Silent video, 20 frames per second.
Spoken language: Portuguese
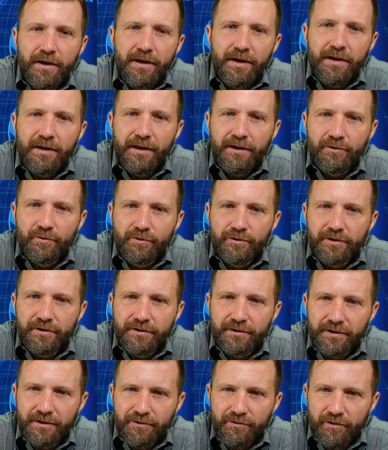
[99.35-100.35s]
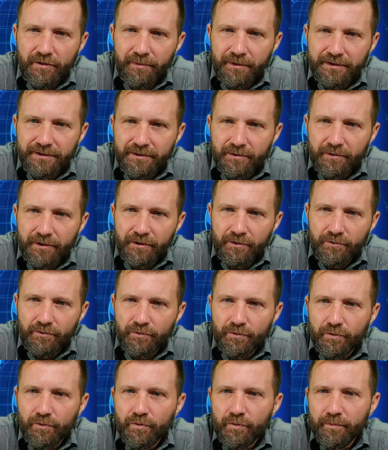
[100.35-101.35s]
e da indústria de transformação, que
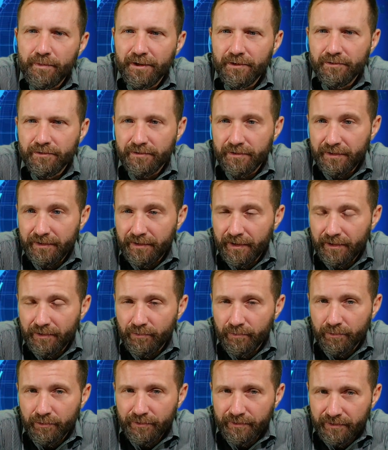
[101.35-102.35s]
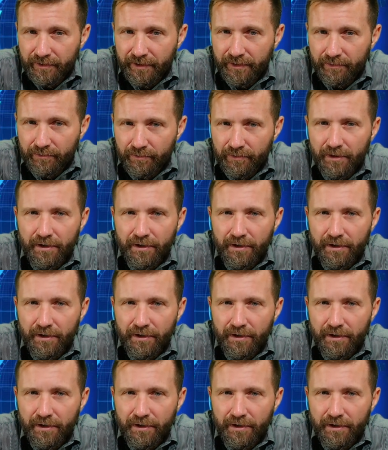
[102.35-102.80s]
contou com menos 31%.